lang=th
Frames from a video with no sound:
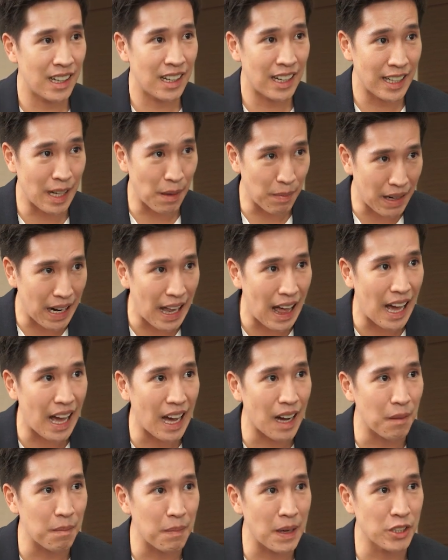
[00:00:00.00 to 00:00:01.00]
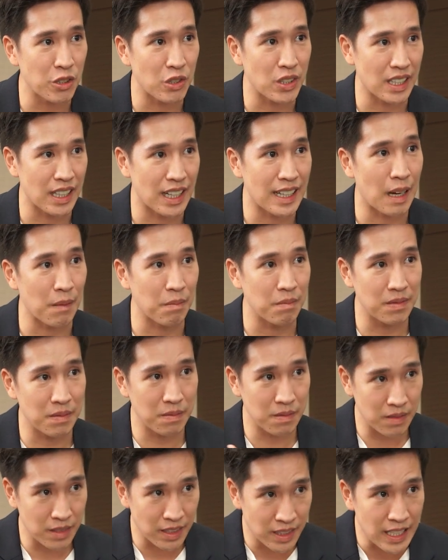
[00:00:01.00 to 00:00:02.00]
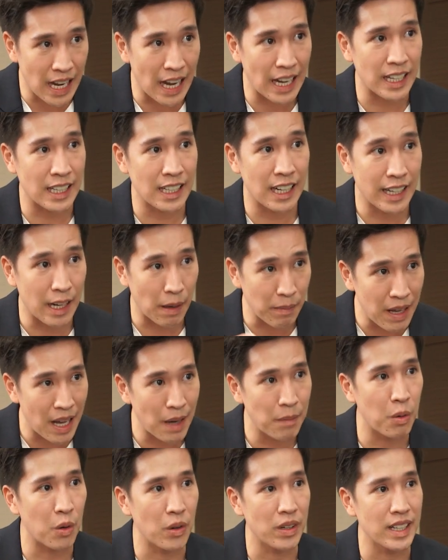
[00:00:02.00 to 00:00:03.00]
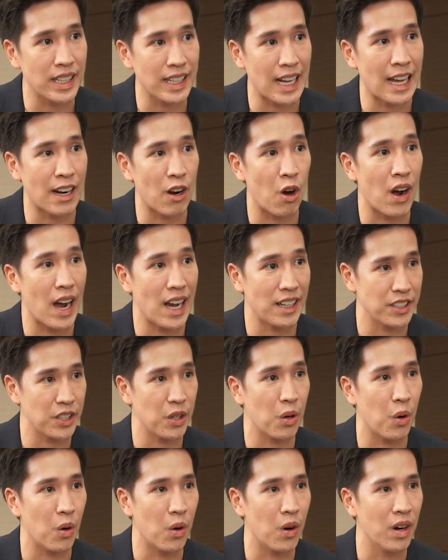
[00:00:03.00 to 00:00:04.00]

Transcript: ระดับกลางไปจนถึงระดับใหญ่ระดับด้านบนในการออก ICO